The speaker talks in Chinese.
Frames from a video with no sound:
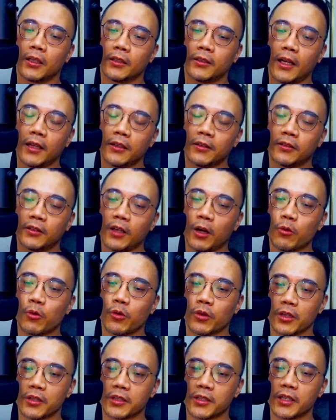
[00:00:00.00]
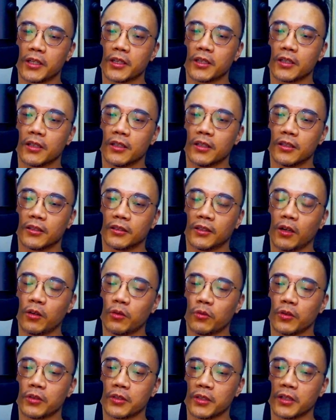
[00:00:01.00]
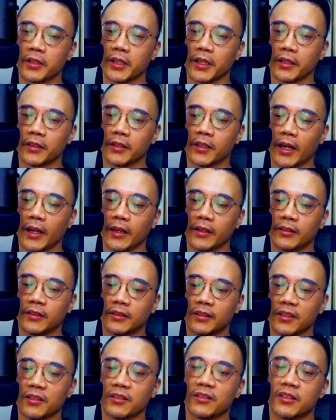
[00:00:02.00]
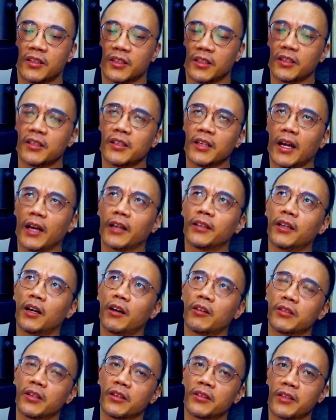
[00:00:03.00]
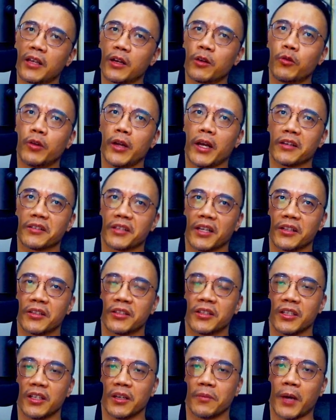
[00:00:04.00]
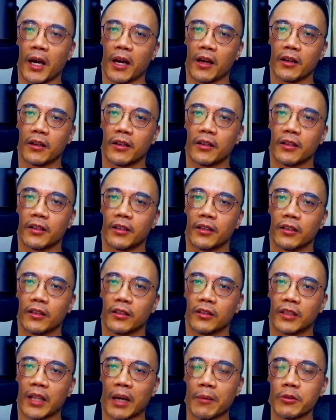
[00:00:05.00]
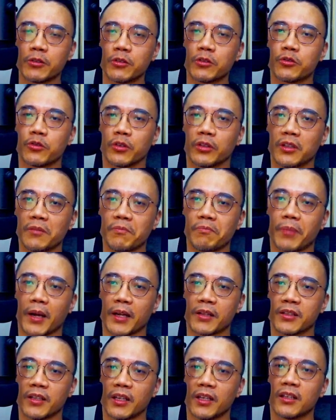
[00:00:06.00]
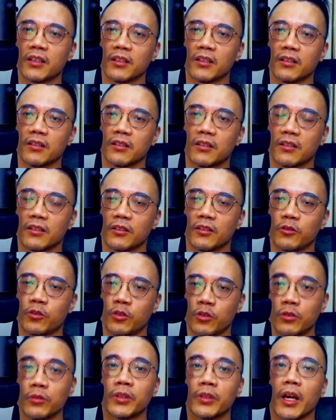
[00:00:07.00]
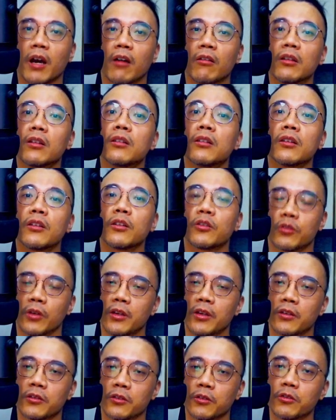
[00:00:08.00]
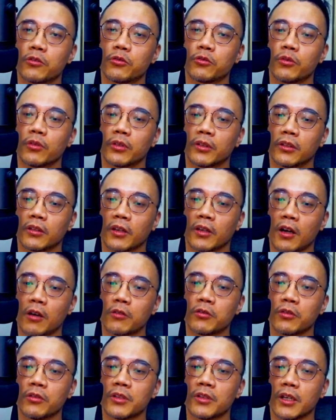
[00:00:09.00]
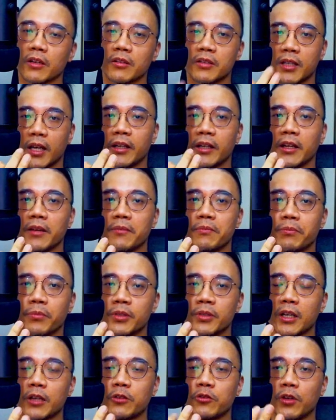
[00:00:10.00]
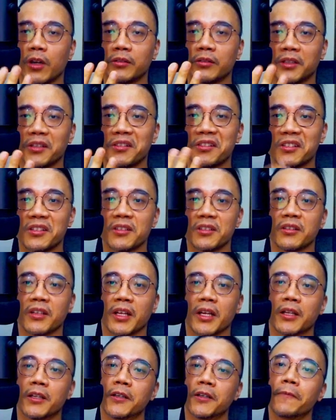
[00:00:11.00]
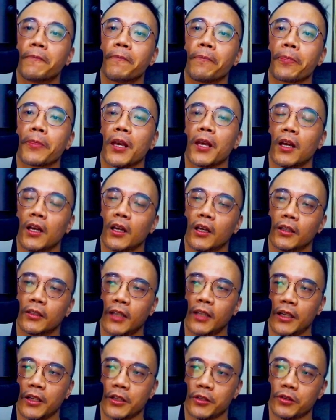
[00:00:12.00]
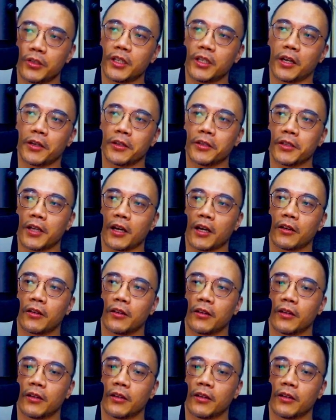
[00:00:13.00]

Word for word: 但到我的这一个，到了我这个年代的接下来的，好像再过两三届吧，他们就决定把这一个去掉了。所以也就是说，高中只要三年，不再需要第四年了。但你就想一想，